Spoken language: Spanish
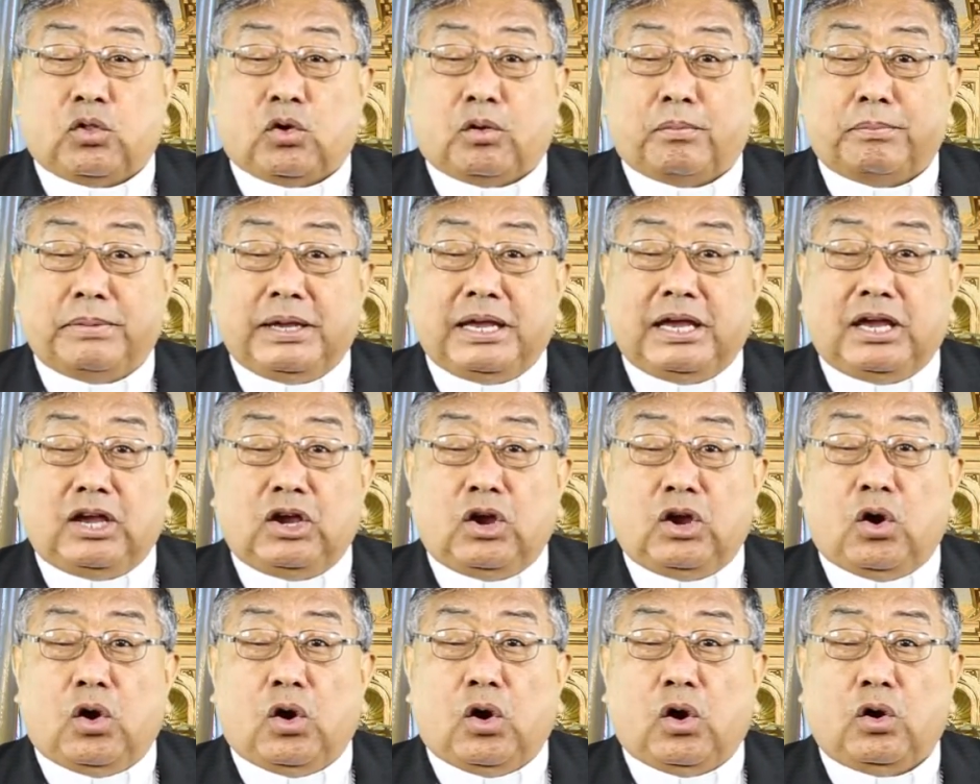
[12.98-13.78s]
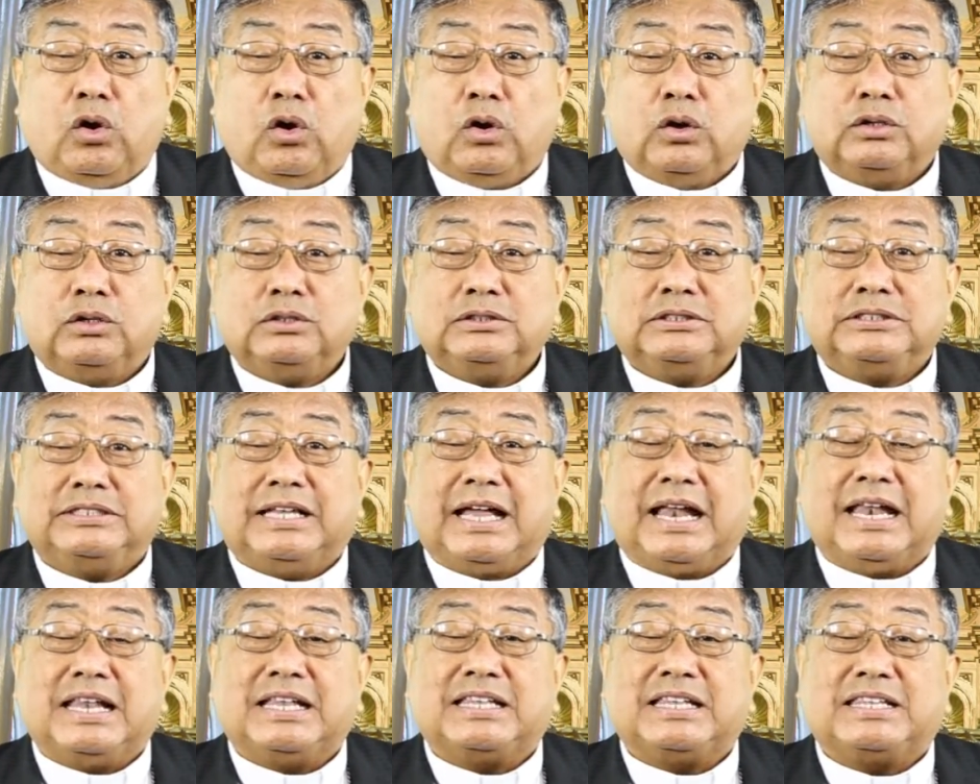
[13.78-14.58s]
domingo
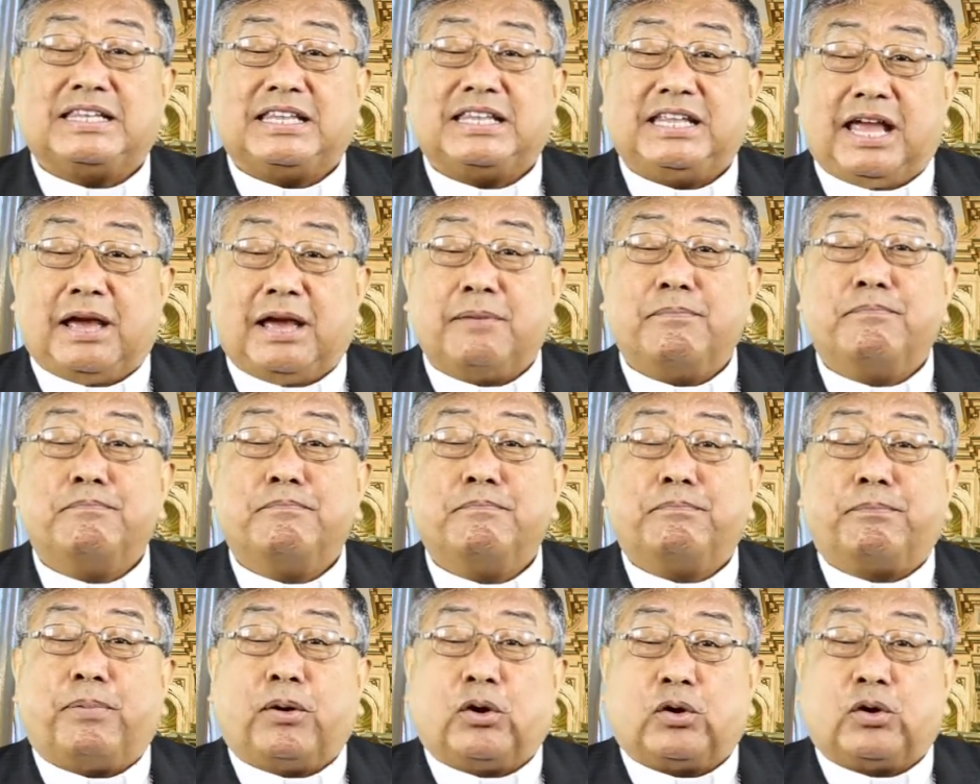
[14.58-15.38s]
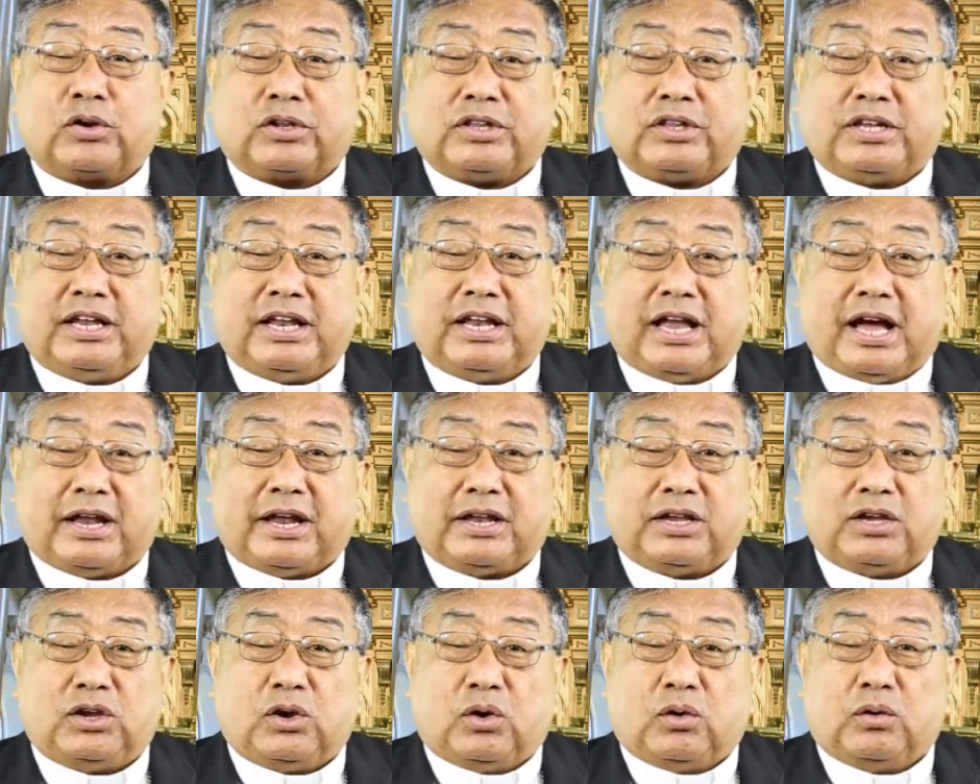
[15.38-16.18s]
del tiempo
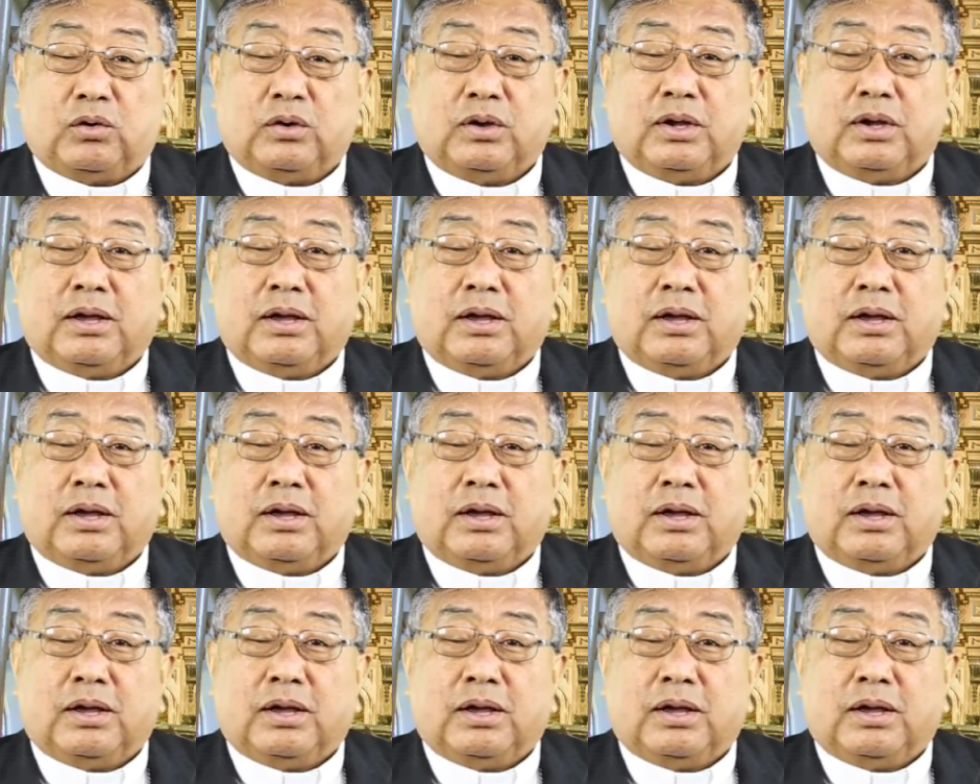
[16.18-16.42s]
ordinario,